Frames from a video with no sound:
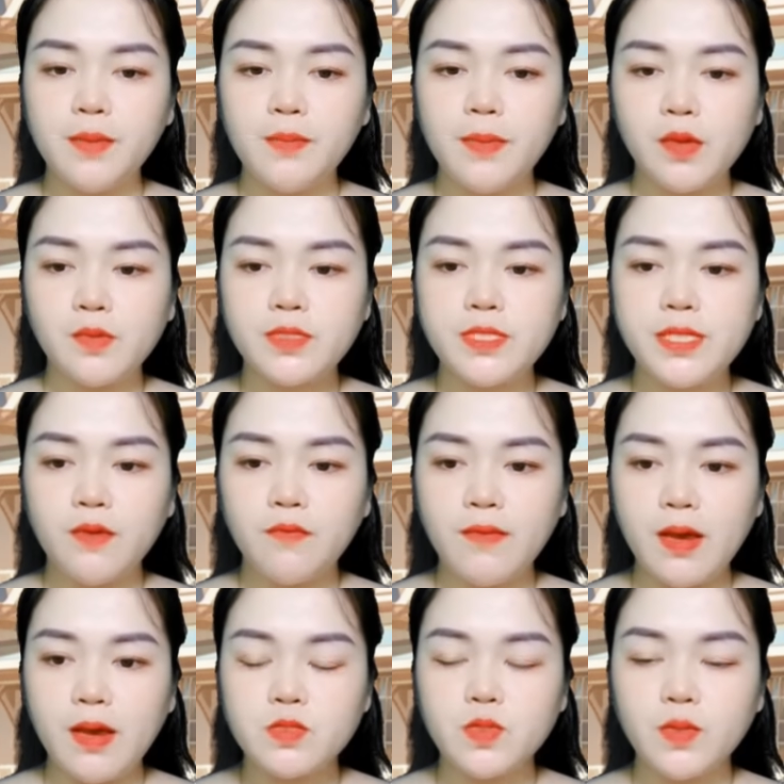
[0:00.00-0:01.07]
Học kỳ hai
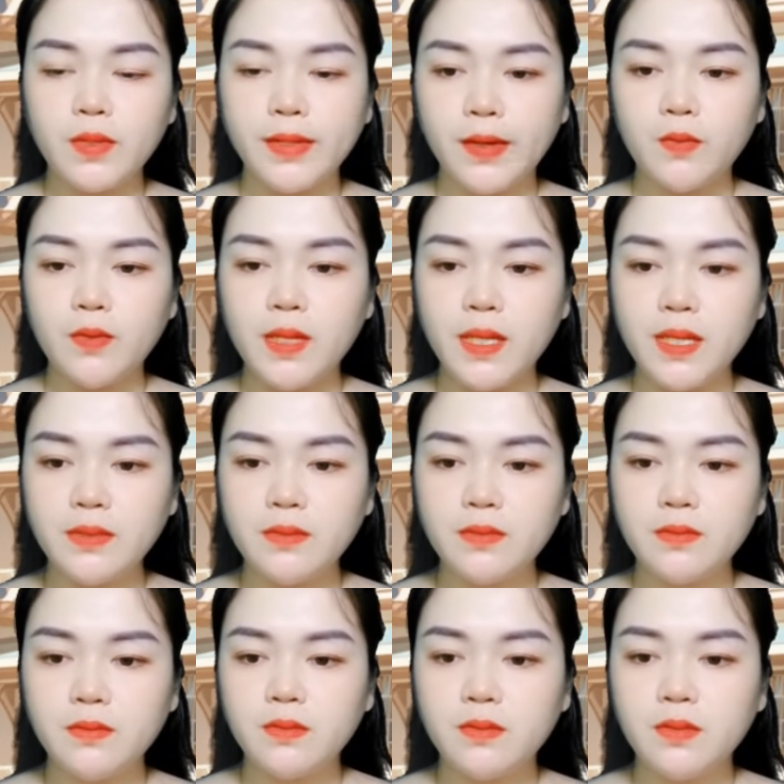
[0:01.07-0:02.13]
của lớp mười hai,
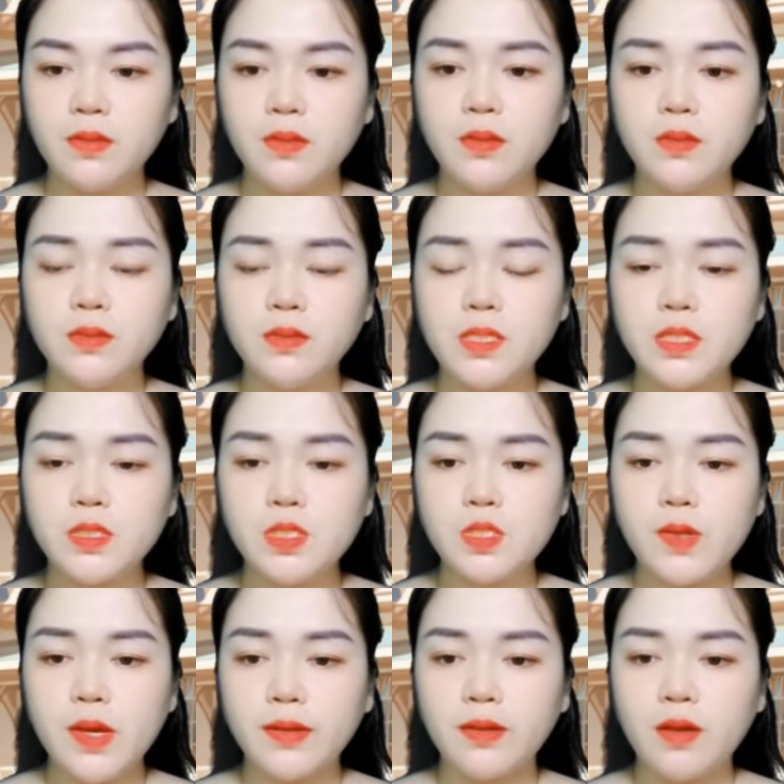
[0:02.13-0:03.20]
Nhạc Đình cuối cùng
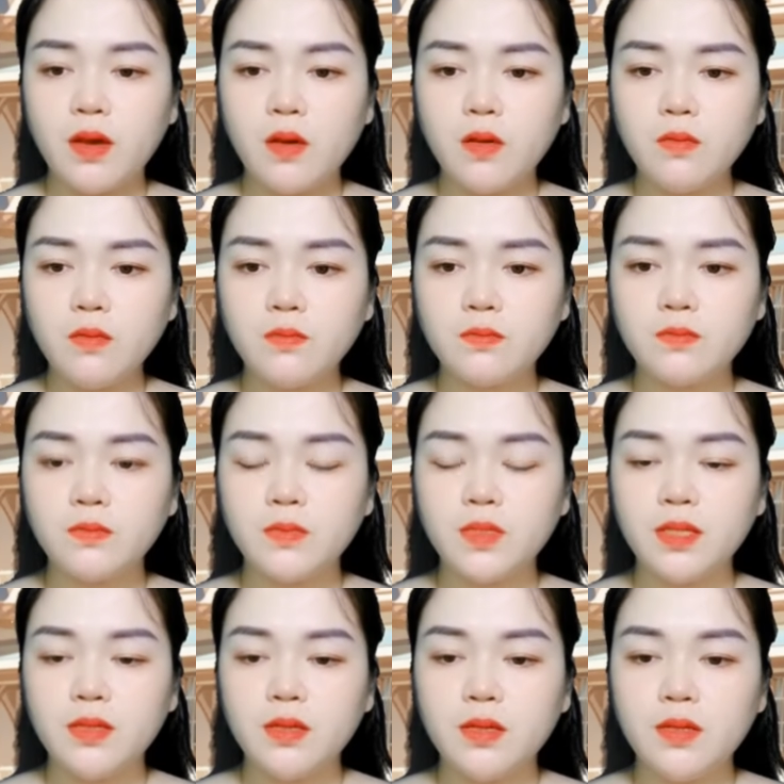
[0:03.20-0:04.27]
cũng nghe theo lời thuyết
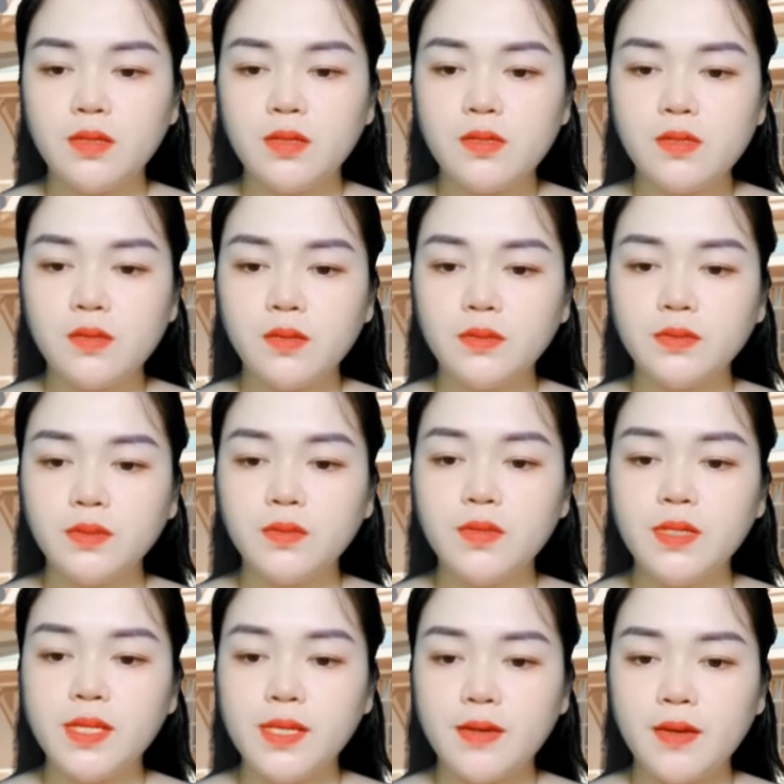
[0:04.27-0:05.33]
phục của cô
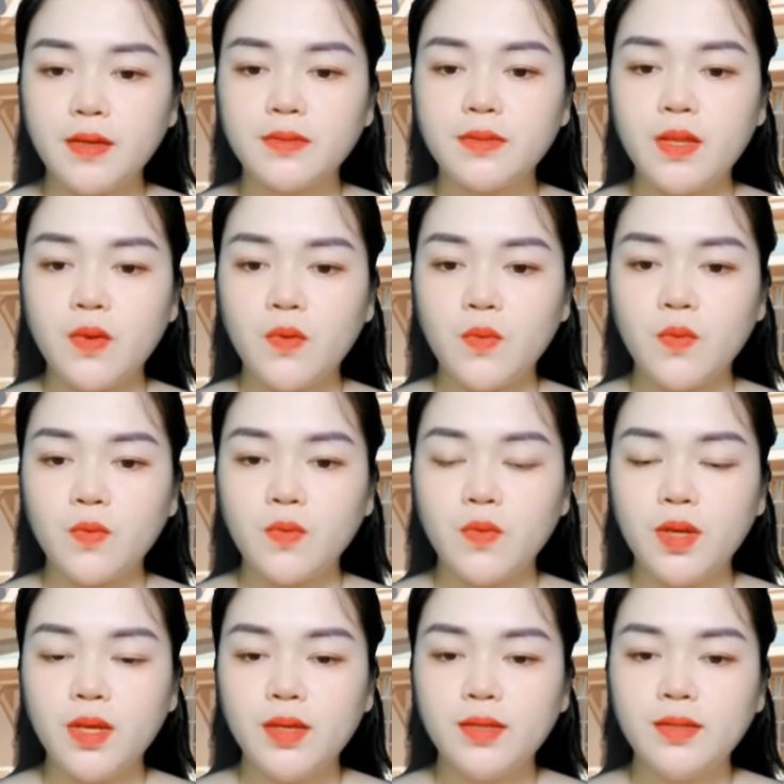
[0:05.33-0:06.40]
và quay lại học tiếp
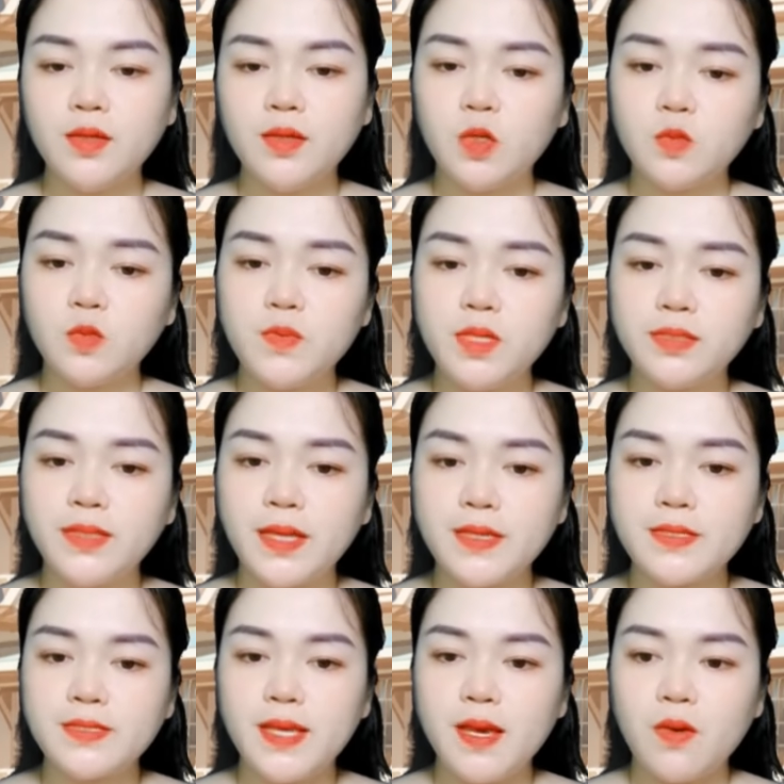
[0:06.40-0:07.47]
đại học.
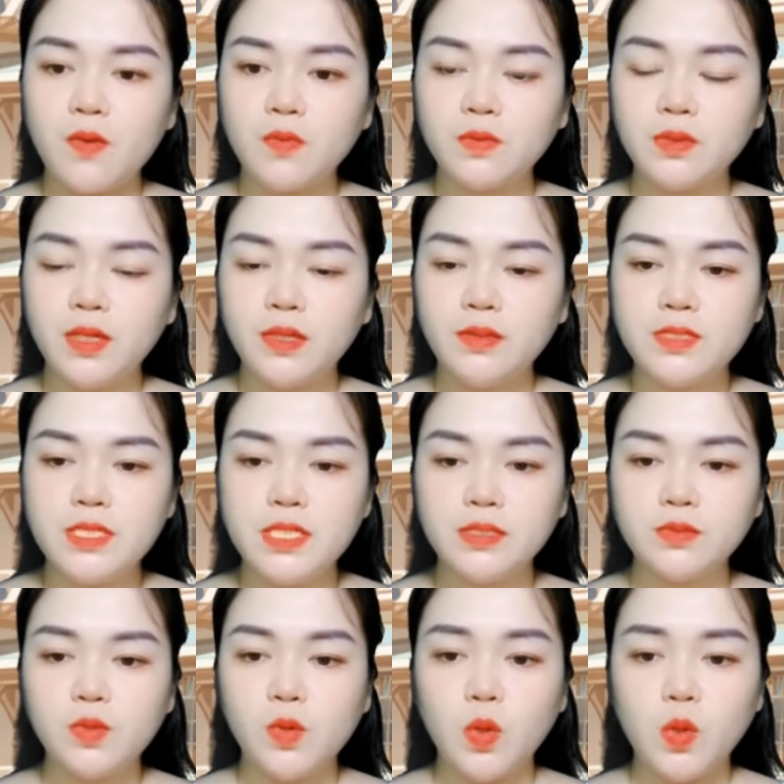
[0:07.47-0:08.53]
Nhưng vì sự việc lần
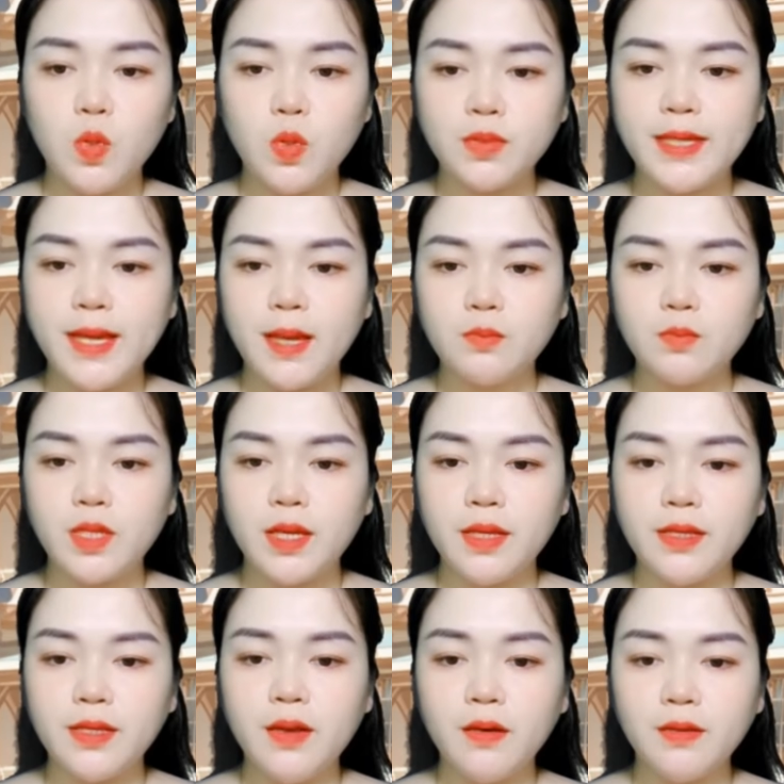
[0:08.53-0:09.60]
trước nên mẹ
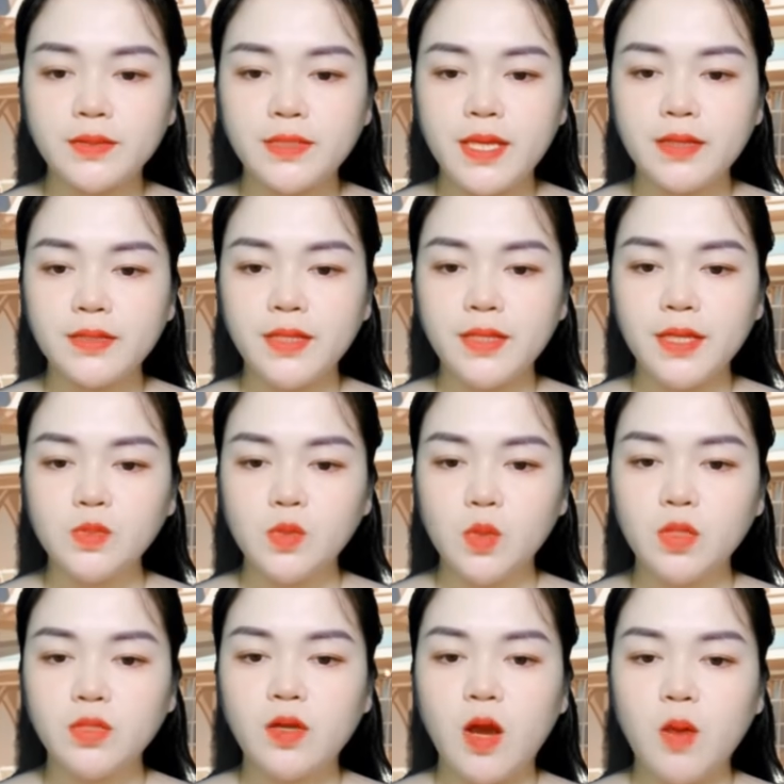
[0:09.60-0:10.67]
vẫn đưa đón cô đi học.
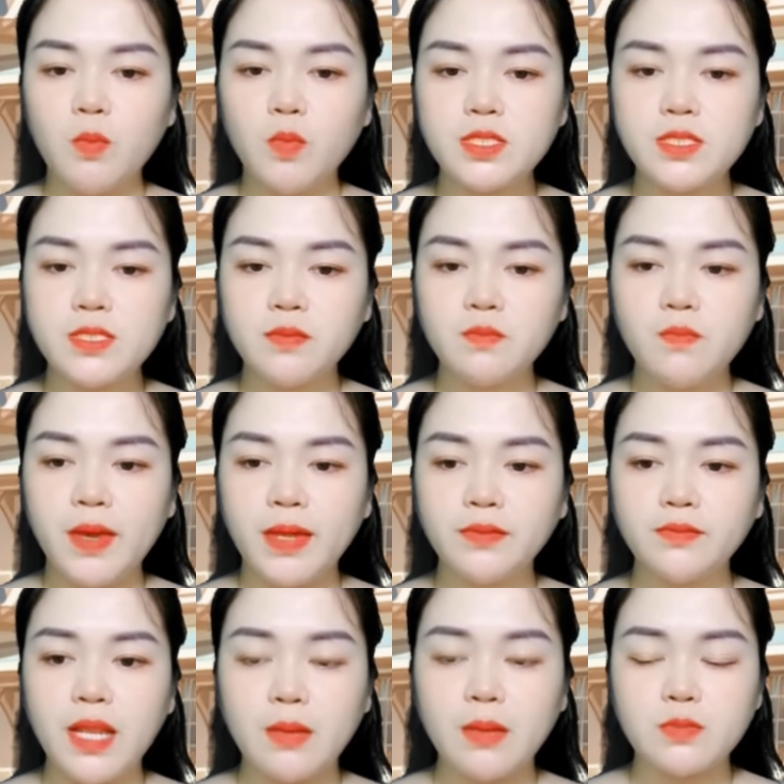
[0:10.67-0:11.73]
Họ đã giúp
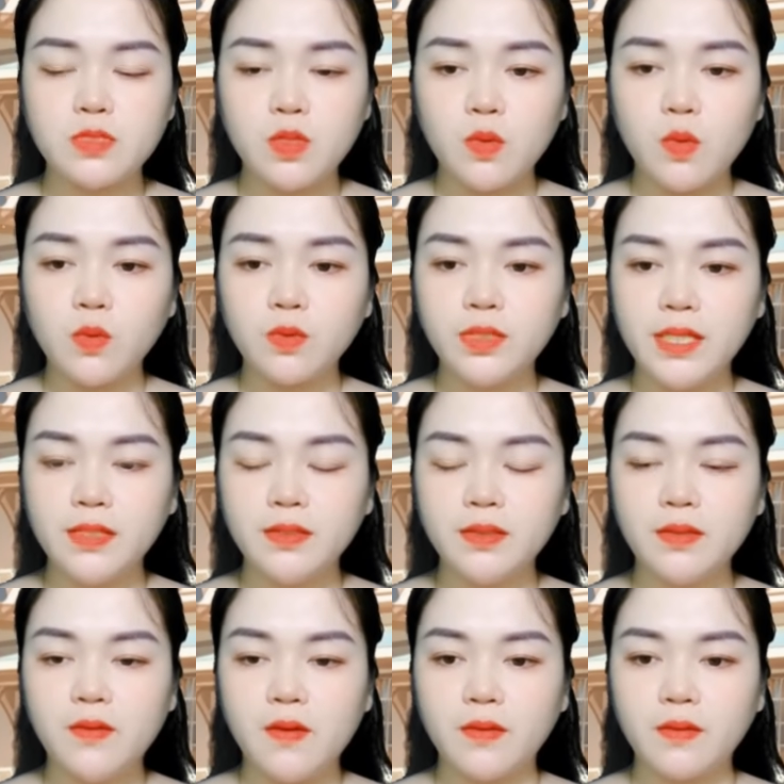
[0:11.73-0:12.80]
cô xóa bỏ mọi
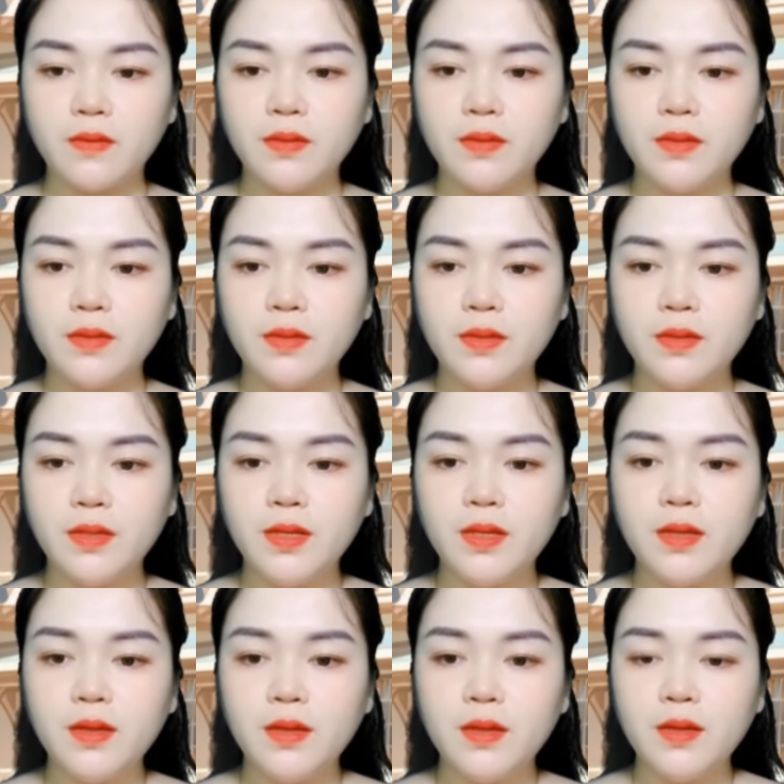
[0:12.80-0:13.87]
trở ngại. Cô chỉ
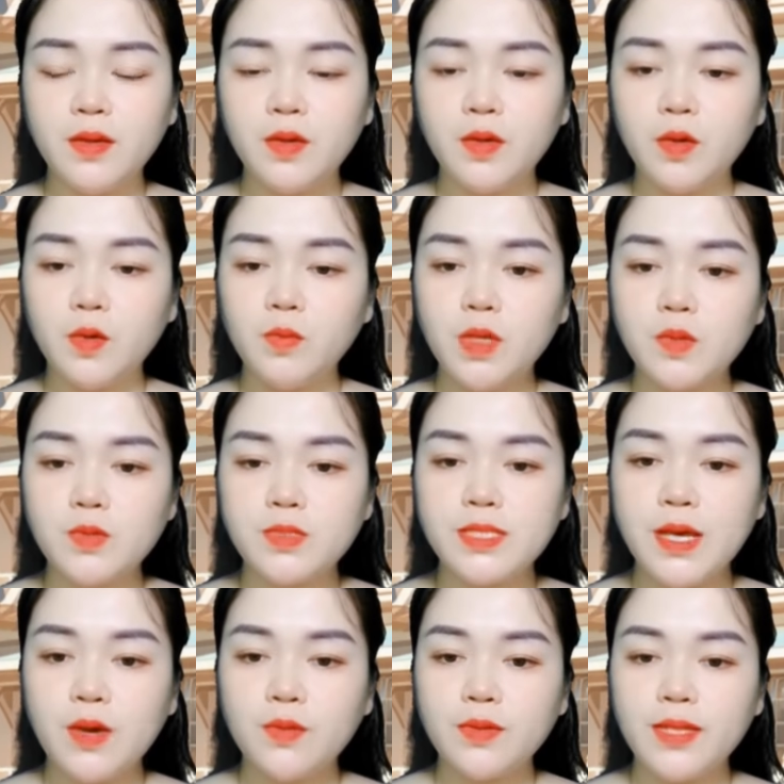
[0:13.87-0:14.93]
cần cống hiến hết mình
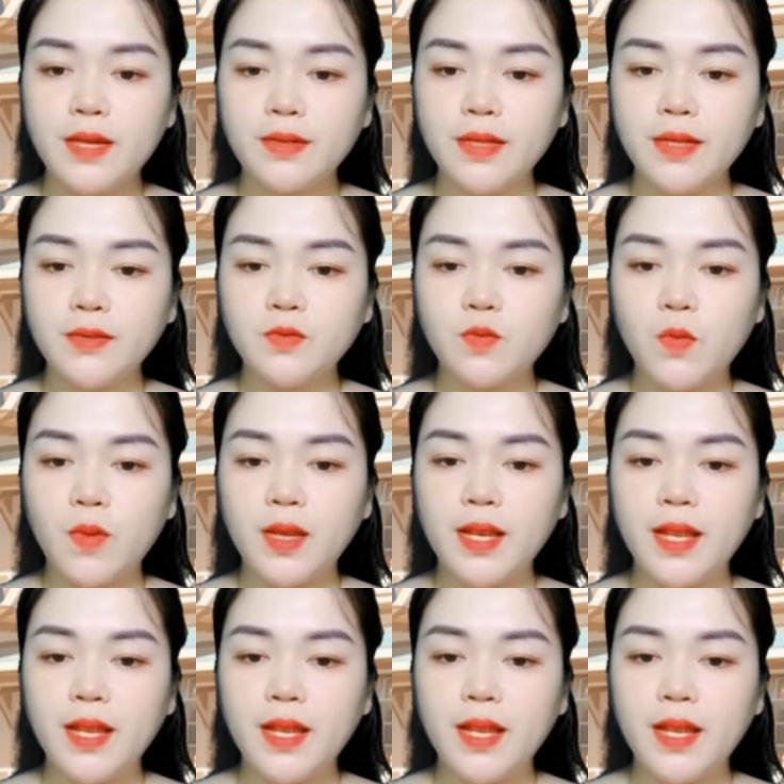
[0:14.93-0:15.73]
cho việc học thôi.